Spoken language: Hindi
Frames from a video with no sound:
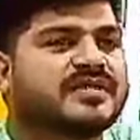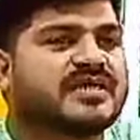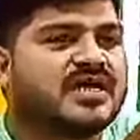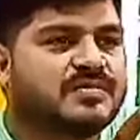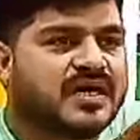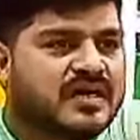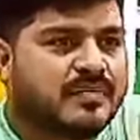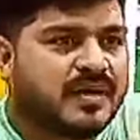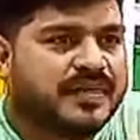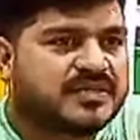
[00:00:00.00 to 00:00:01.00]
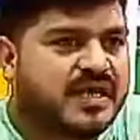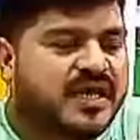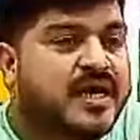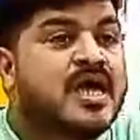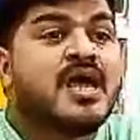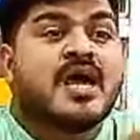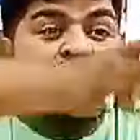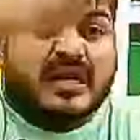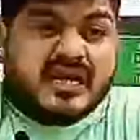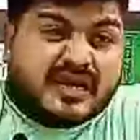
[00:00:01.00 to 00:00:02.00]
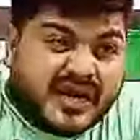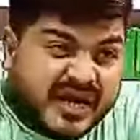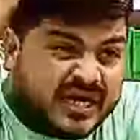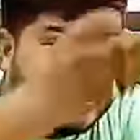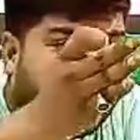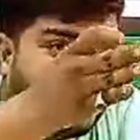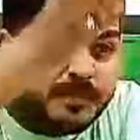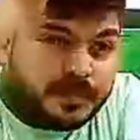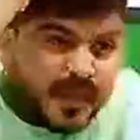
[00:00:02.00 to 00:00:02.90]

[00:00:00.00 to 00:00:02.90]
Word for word: पचास में कैमरा पिक्सल है रेट की